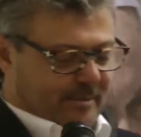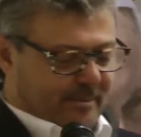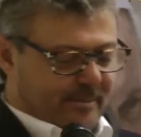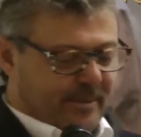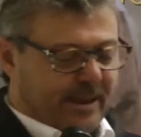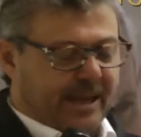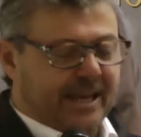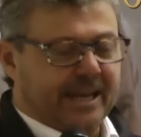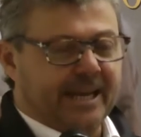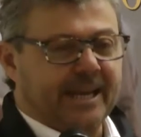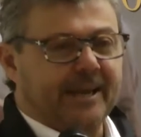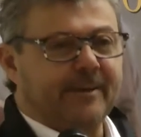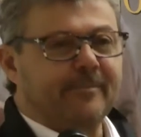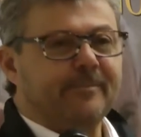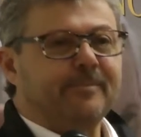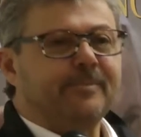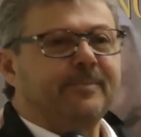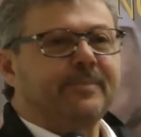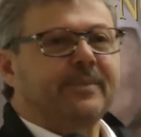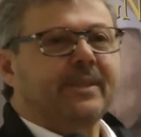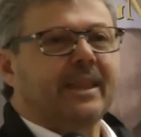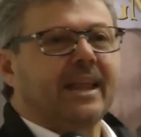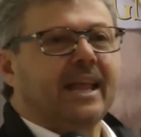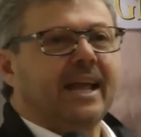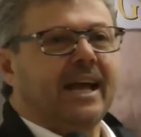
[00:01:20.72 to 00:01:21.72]
Bene,
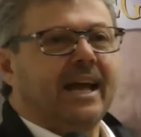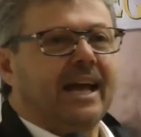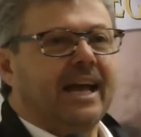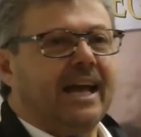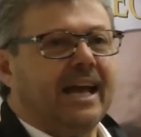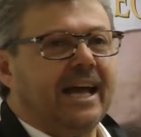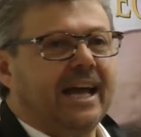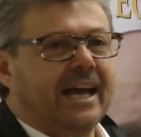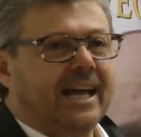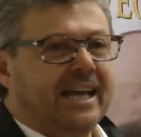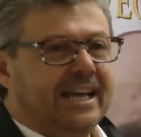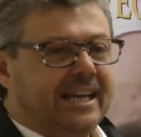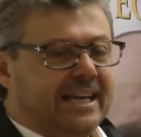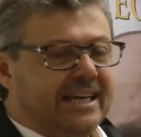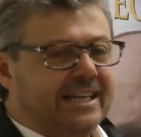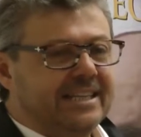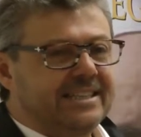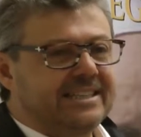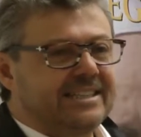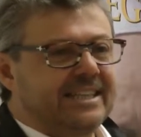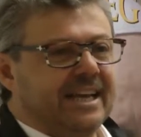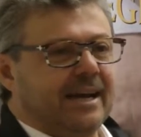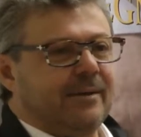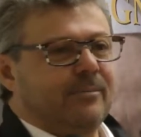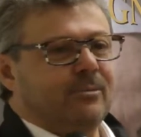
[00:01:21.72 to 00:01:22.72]
eh,
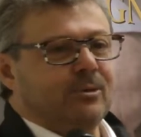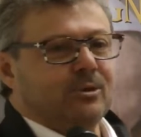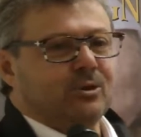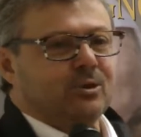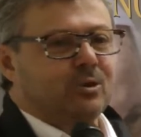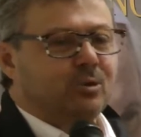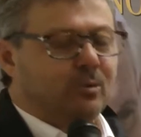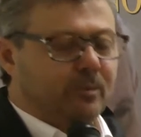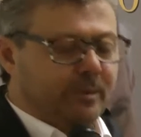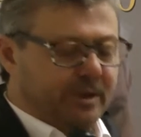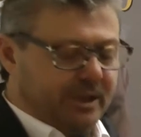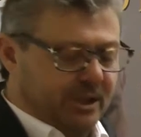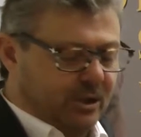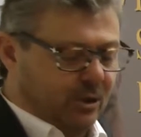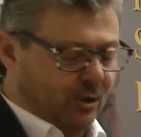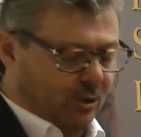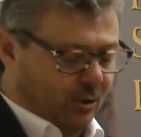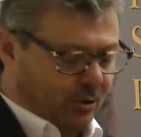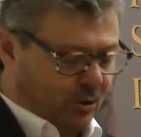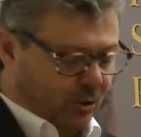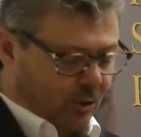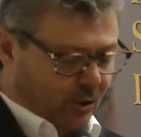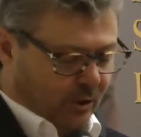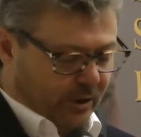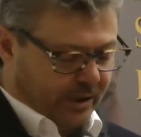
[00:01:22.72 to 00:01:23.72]
iniziamo subito
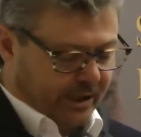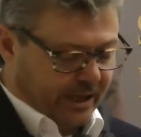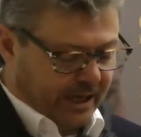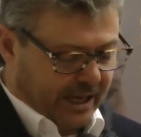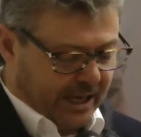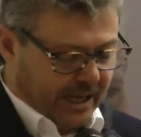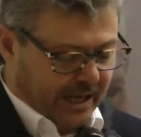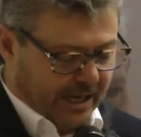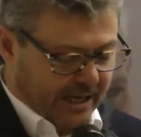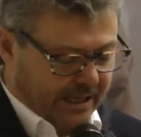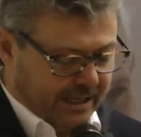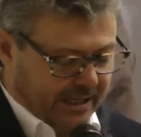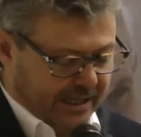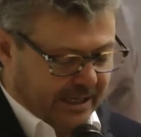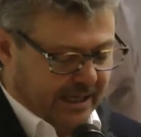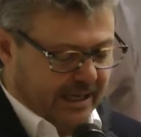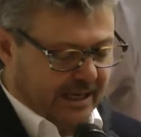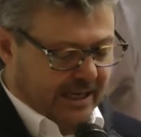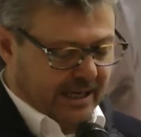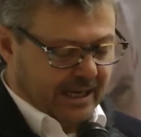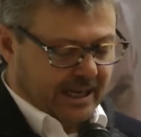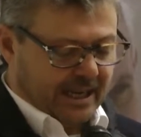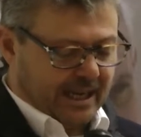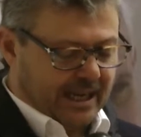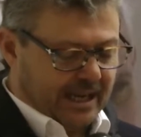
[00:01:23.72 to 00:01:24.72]
con eh,
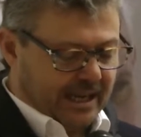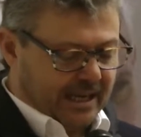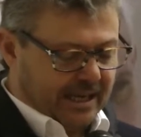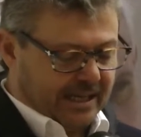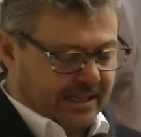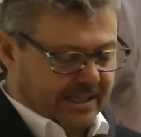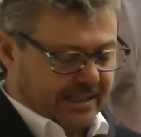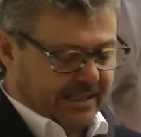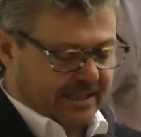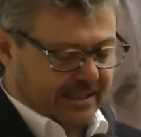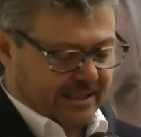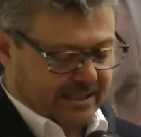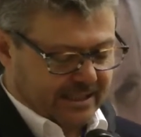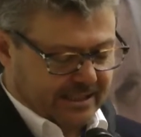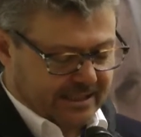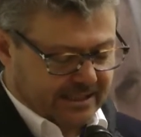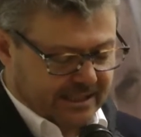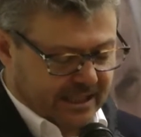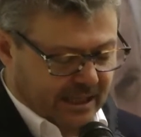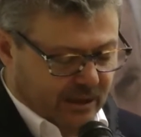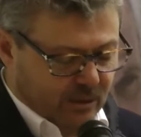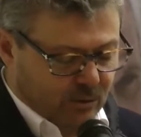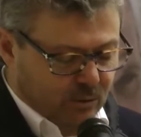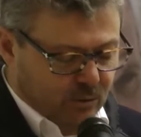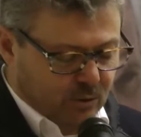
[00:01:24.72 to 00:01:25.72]
il eh,
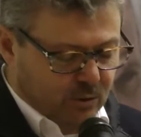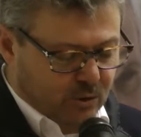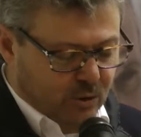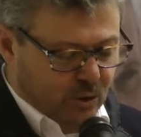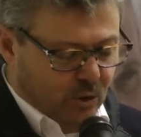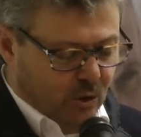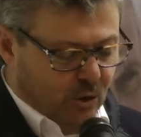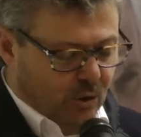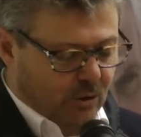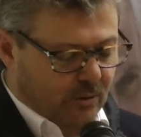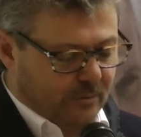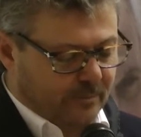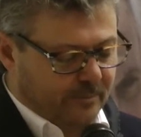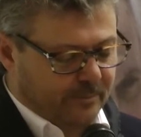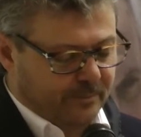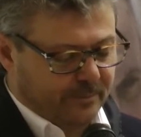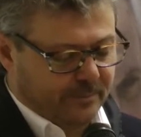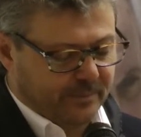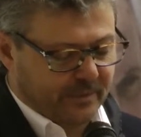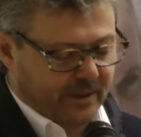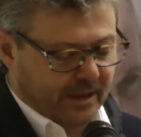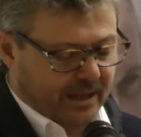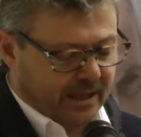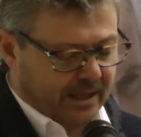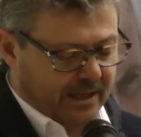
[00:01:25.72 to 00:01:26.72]
saluto
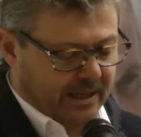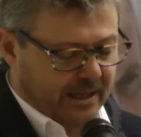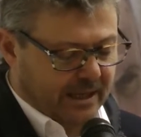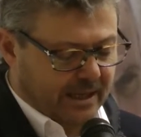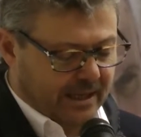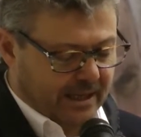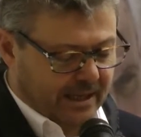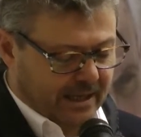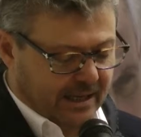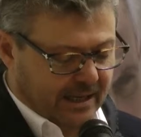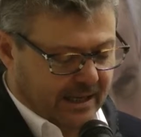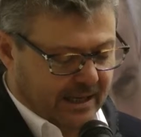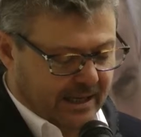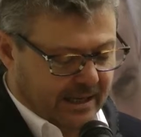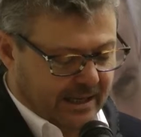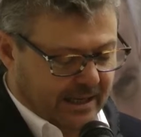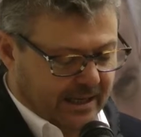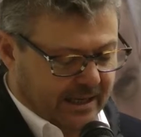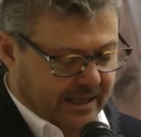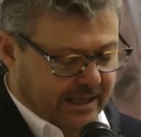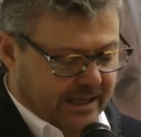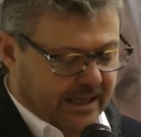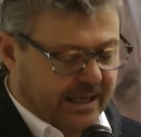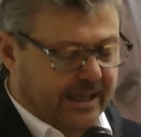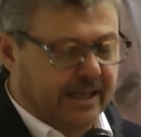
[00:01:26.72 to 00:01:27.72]

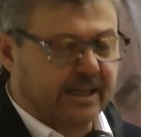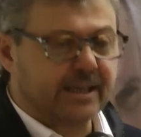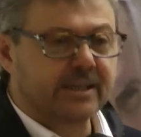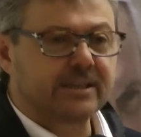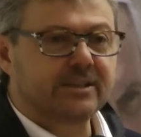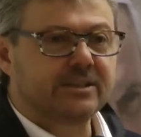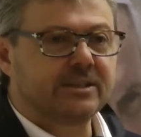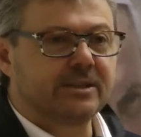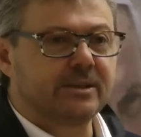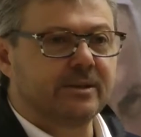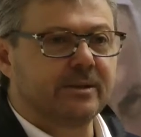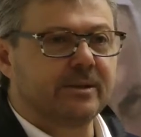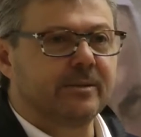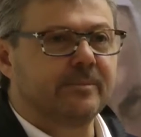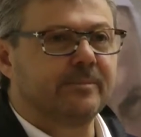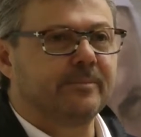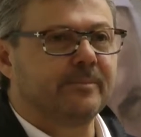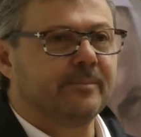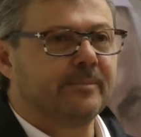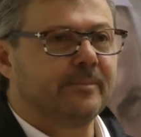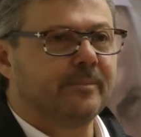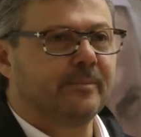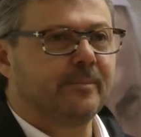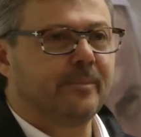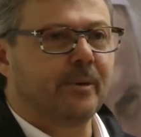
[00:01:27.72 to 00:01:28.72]
eh, che ci
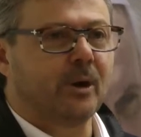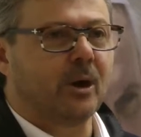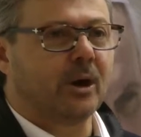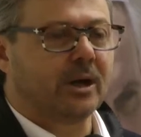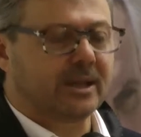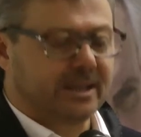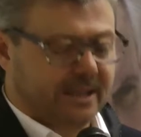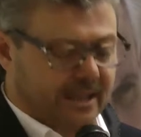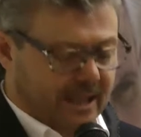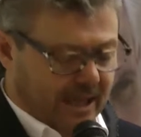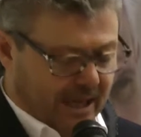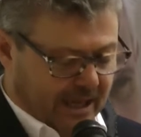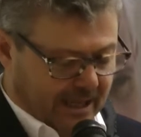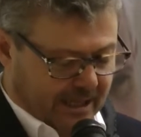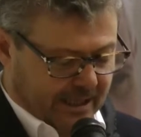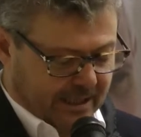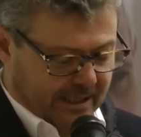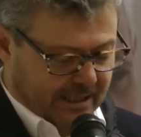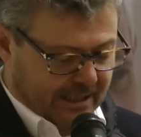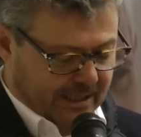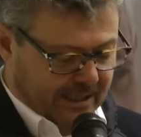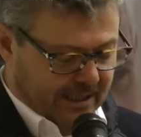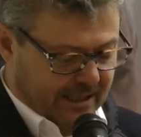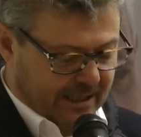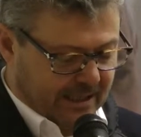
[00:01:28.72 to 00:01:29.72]
porta
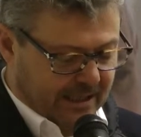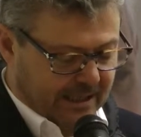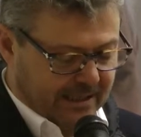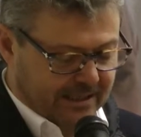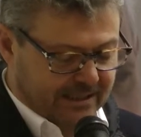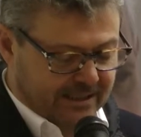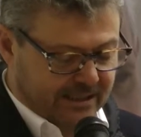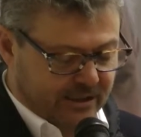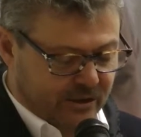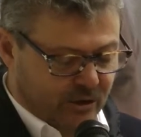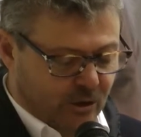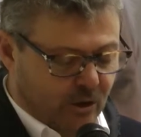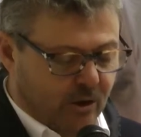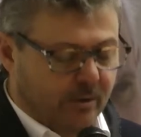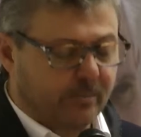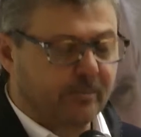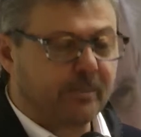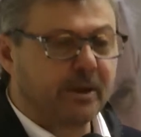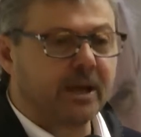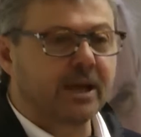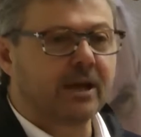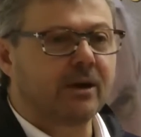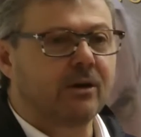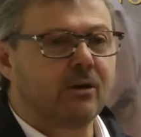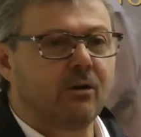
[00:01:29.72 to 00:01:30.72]
il signor
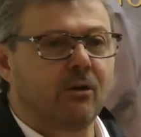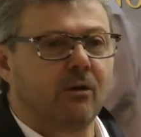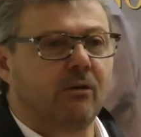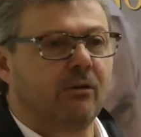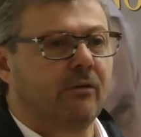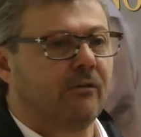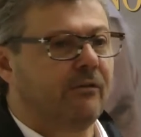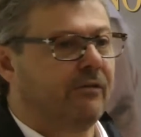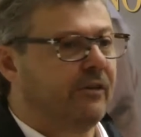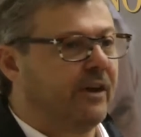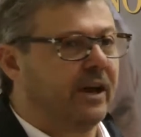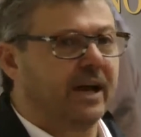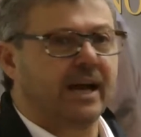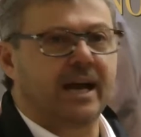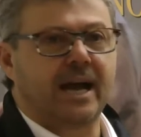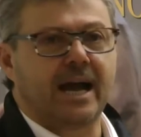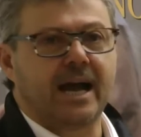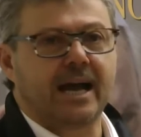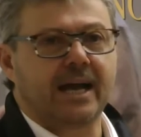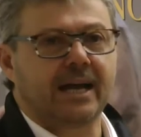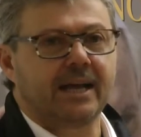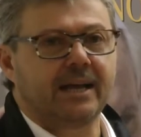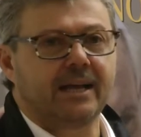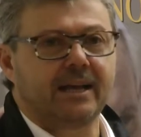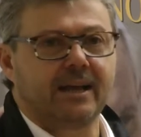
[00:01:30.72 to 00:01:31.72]
Mirko
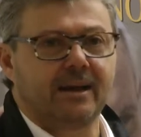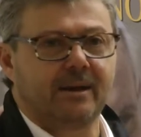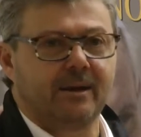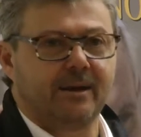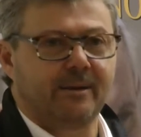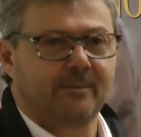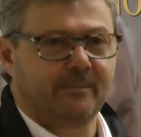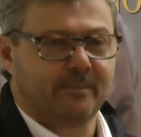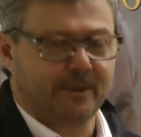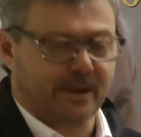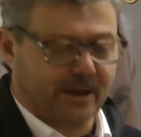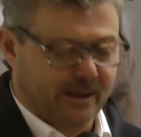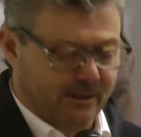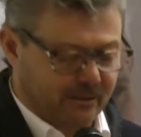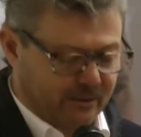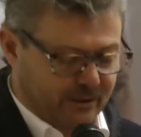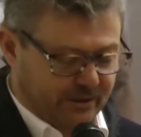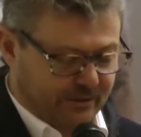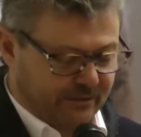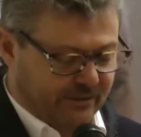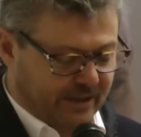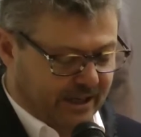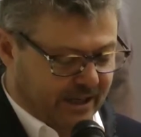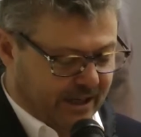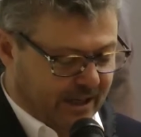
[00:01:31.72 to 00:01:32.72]
Ferrari, che prego
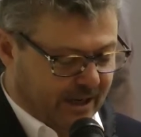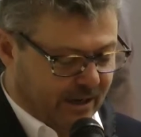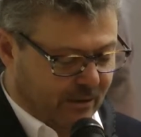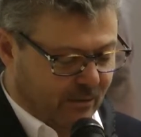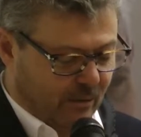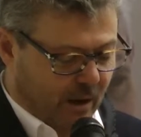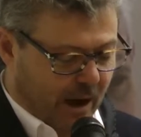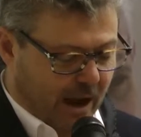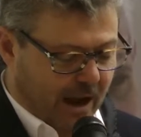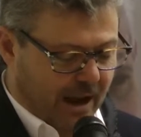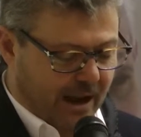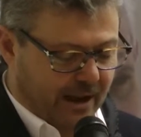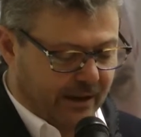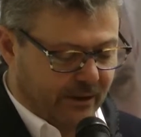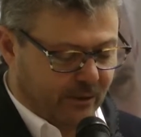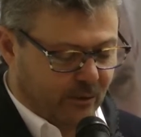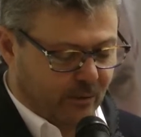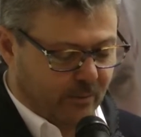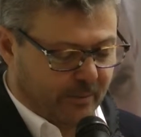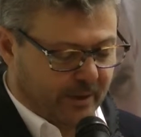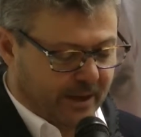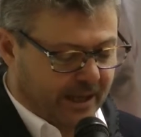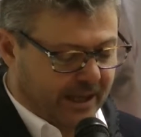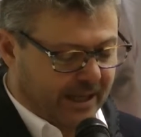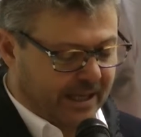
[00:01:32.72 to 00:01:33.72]
di venire qua, a
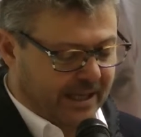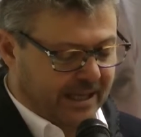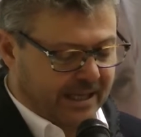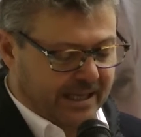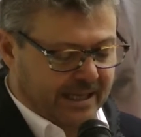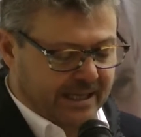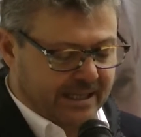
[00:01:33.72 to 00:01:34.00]
nome